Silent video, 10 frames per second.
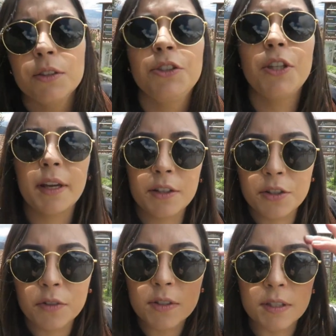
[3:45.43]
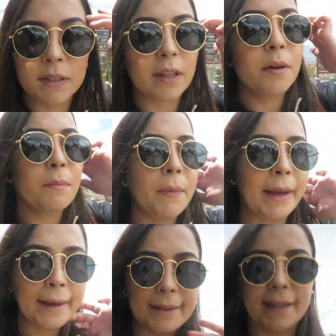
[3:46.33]
Gente, vocês
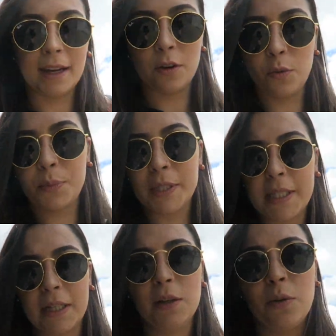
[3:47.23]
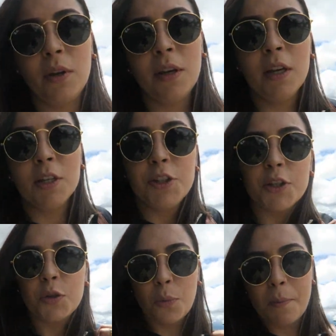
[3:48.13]
também têm a opção de
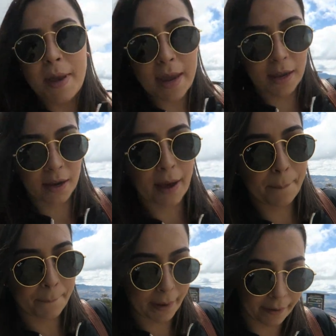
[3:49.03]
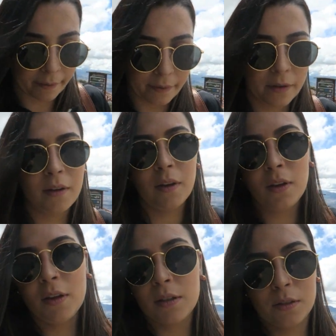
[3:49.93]
subir a pé,
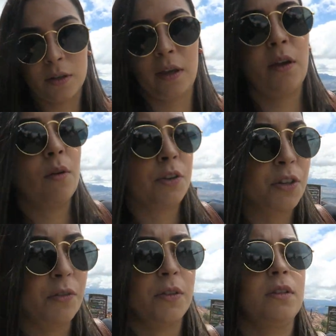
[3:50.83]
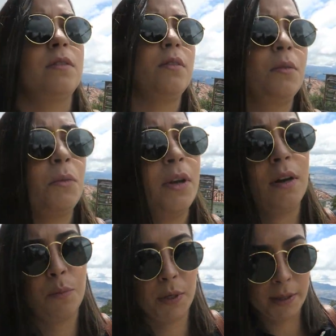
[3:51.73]
só que eu acho que vocês vão
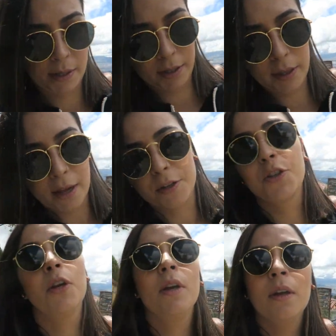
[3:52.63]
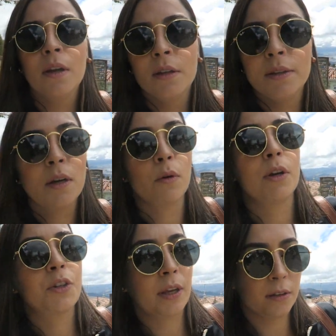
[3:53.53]
demorar uma eternidade. Não,
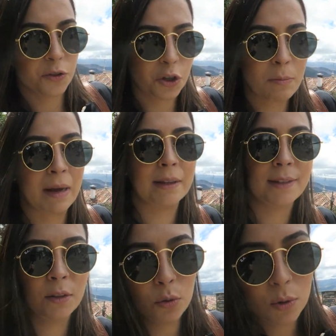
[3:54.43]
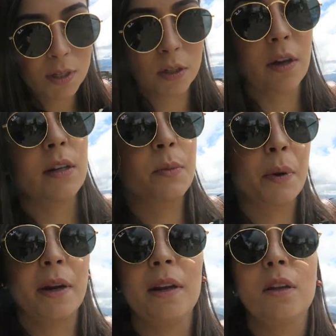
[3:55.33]
acho que é estimada duas horas
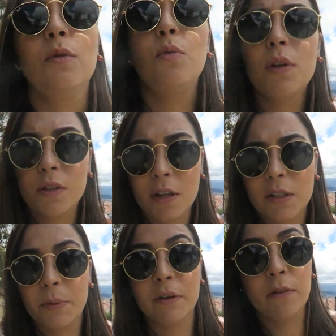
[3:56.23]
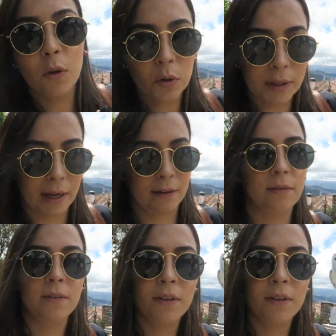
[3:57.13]
pra ir, duas horas pra voltar.